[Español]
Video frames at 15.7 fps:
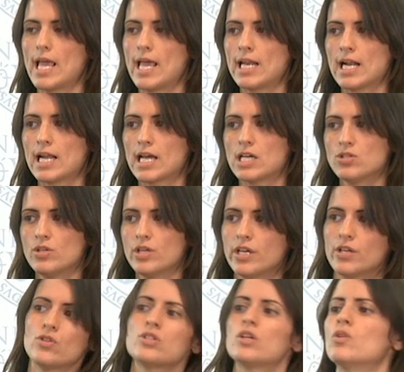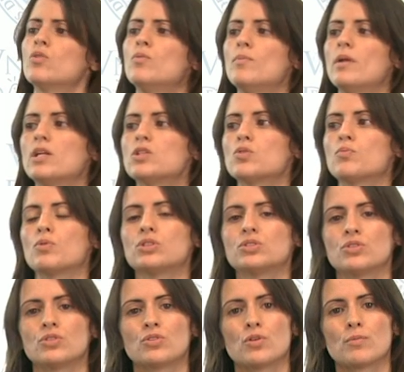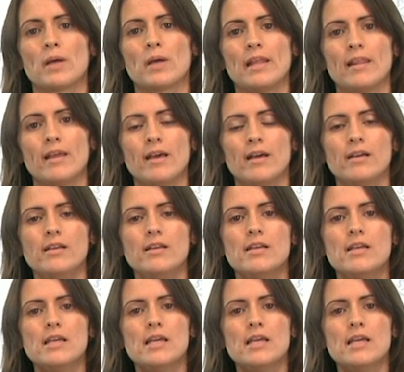En el caso de que no se cumpla el supuesto de normalidad,